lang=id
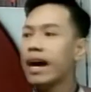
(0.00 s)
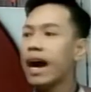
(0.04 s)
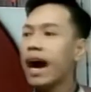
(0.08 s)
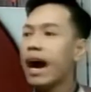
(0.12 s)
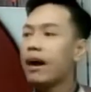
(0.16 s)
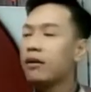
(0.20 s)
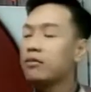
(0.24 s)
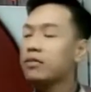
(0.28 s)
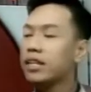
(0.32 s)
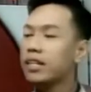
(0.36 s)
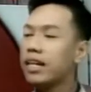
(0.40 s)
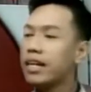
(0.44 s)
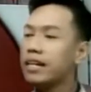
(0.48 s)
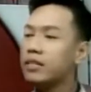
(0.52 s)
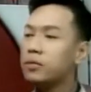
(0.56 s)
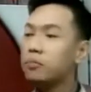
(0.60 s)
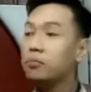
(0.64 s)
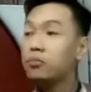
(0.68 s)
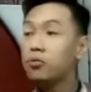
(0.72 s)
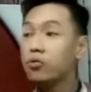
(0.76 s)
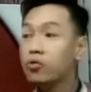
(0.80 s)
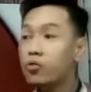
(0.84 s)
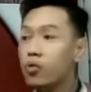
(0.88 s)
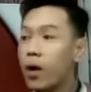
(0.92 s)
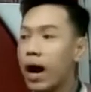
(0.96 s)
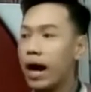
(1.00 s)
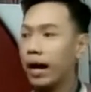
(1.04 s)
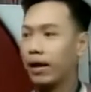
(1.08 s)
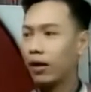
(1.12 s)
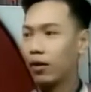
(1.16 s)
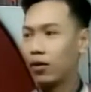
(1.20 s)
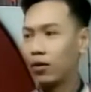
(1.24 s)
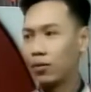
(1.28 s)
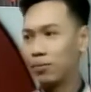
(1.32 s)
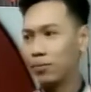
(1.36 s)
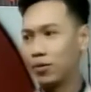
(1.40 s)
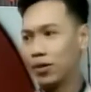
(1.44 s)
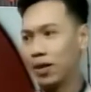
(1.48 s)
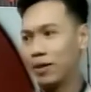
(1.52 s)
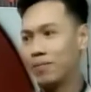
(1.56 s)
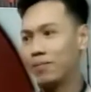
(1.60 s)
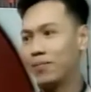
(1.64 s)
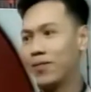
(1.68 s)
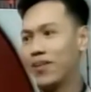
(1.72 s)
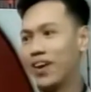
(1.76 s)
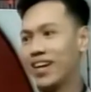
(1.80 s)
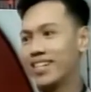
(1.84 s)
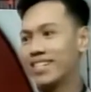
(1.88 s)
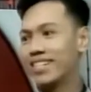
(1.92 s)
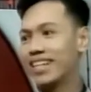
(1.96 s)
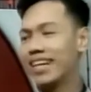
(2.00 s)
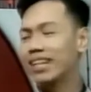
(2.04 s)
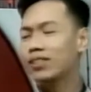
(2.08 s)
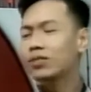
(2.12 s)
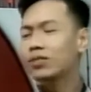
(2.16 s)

harus ada es buah kalau buka puasa itu